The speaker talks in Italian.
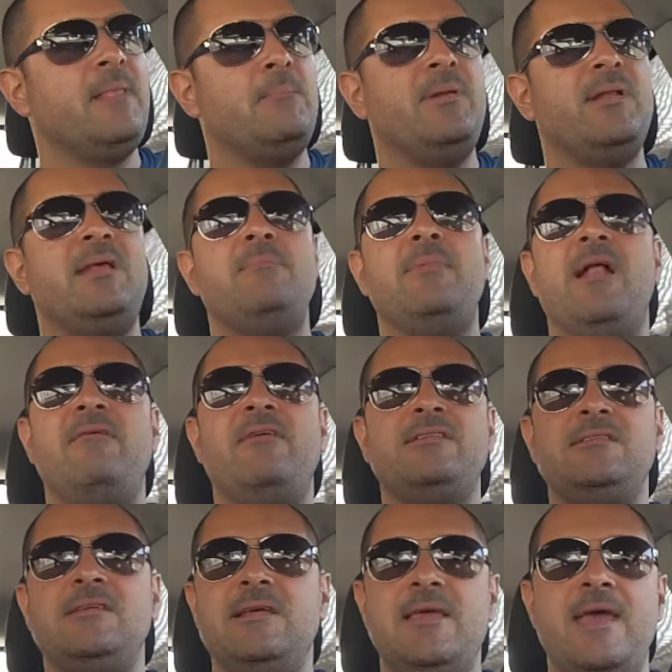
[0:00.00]
Per chi me
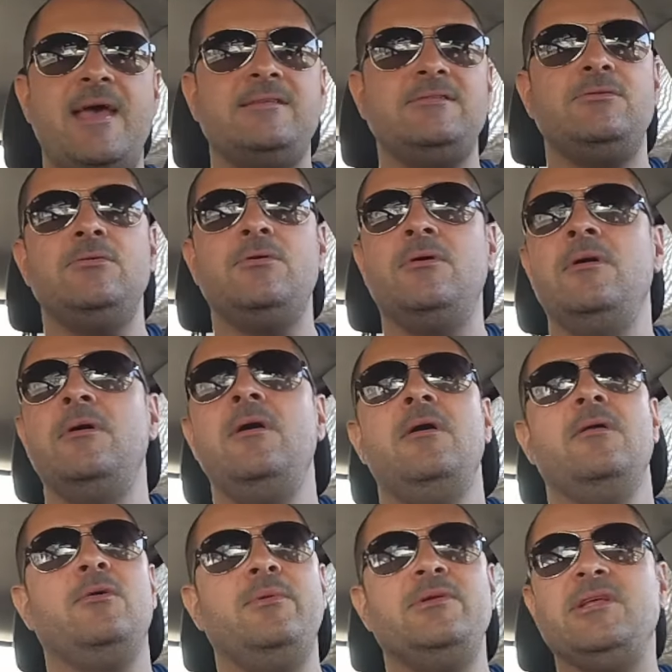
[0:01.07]
l'avesse chiesto
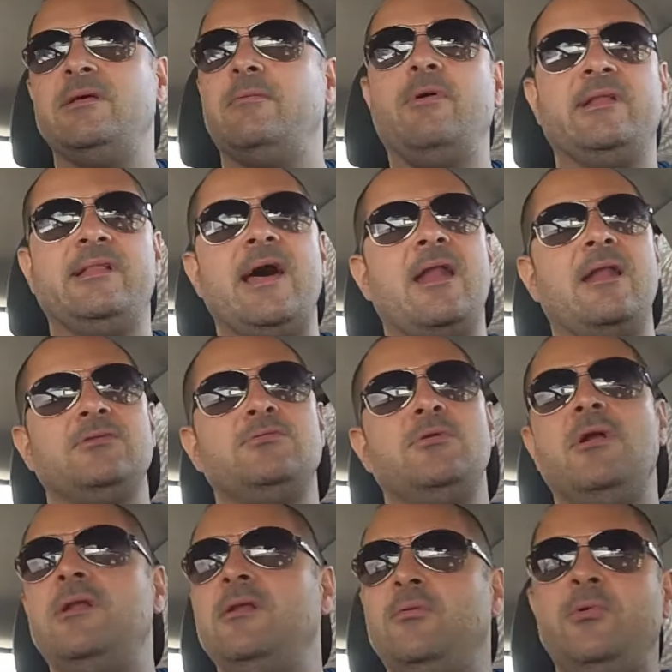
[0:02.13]
ho cominciato a guardarla,
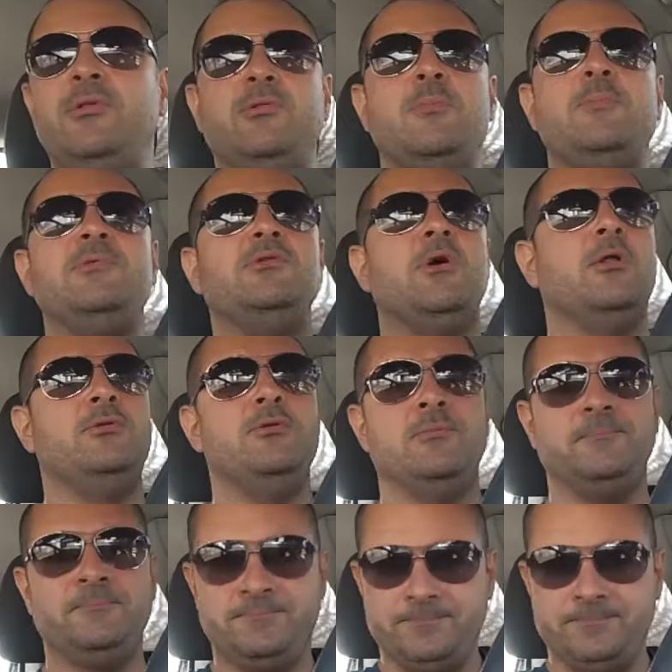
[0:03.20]
sono al quinto episodio.